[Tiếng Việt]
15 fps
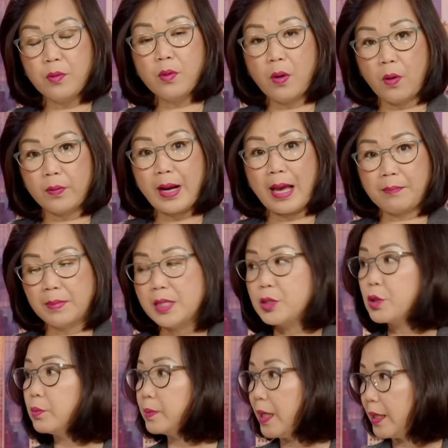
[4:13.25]
của cô đang bị
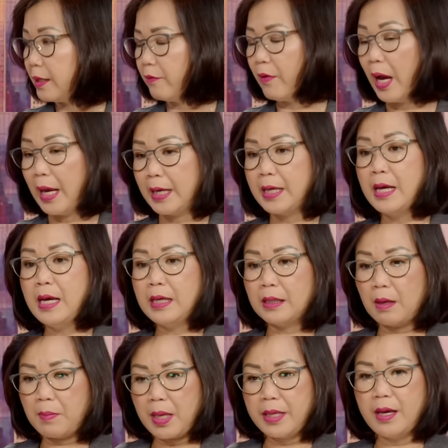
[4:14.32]
rút tiền như vậy
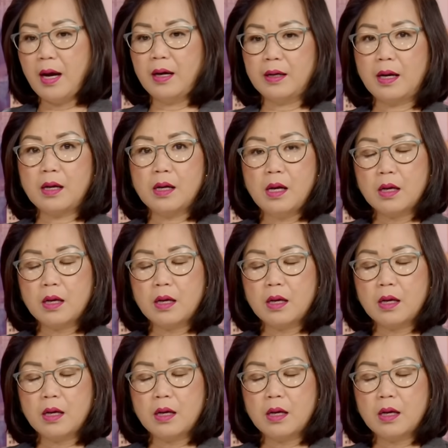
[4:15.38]
thì bây giờ đó